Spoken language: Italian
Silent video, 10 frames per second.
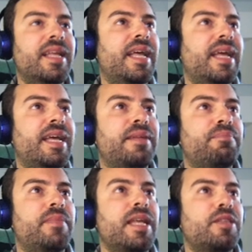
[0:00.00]
Eh,
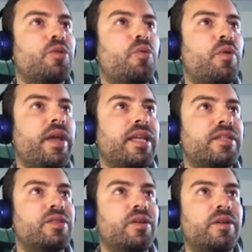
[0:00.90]
detto
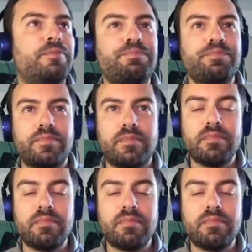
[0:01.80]
questo